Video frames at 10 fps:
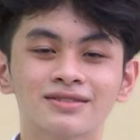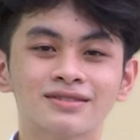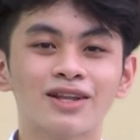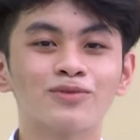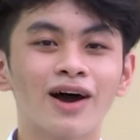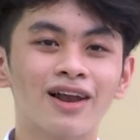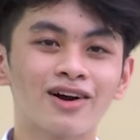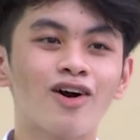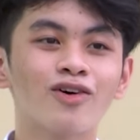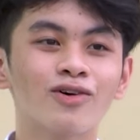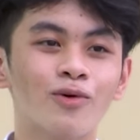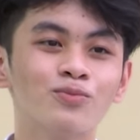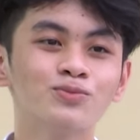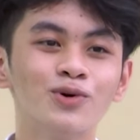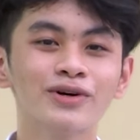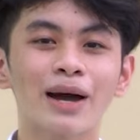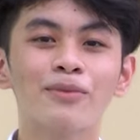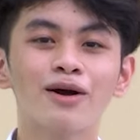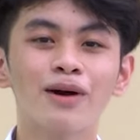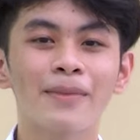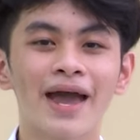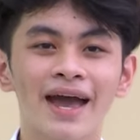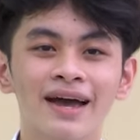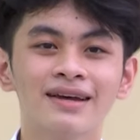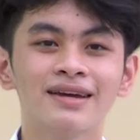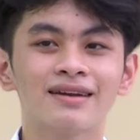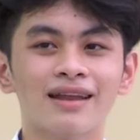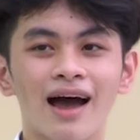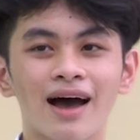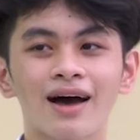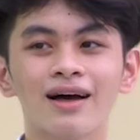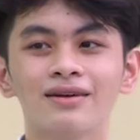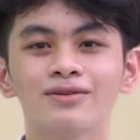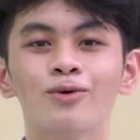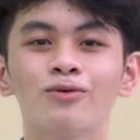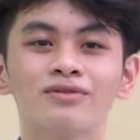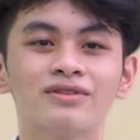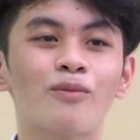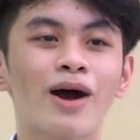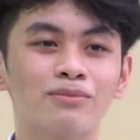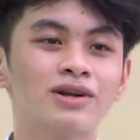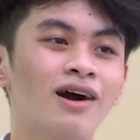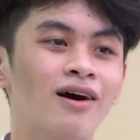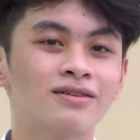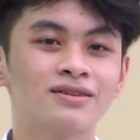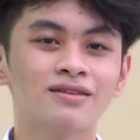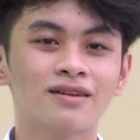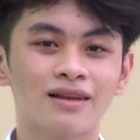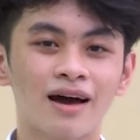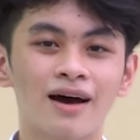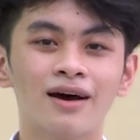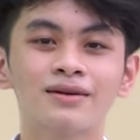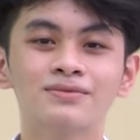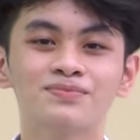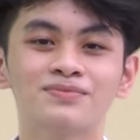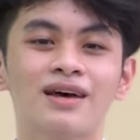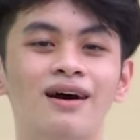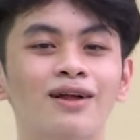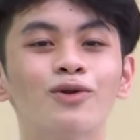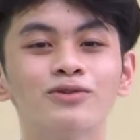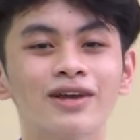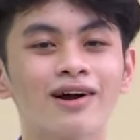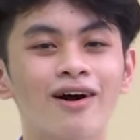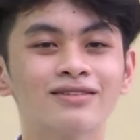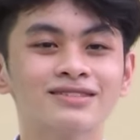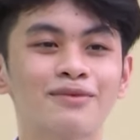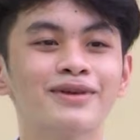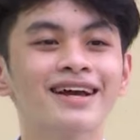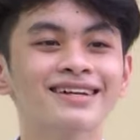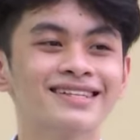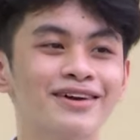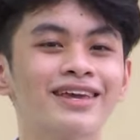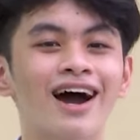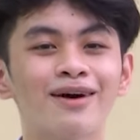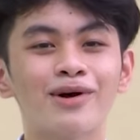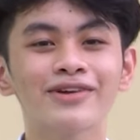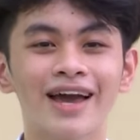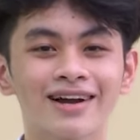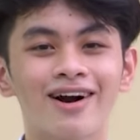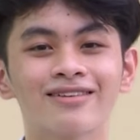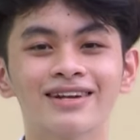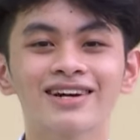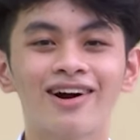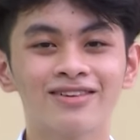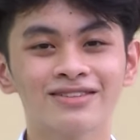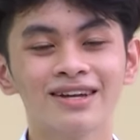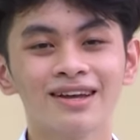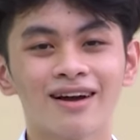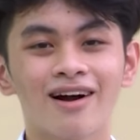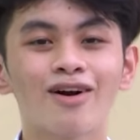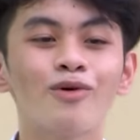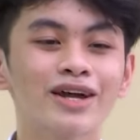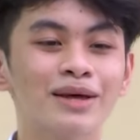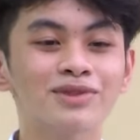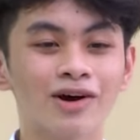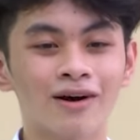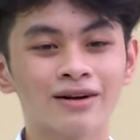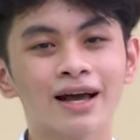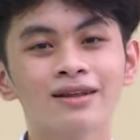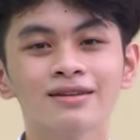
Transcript: Đồng thời là con cũng muốn cảm ơn ba mẹ đã luôn đồng hành bên con, đã à, luôn cho con cảm giác treo chở, bảo vệ con để con à, có một cái điểm tựa để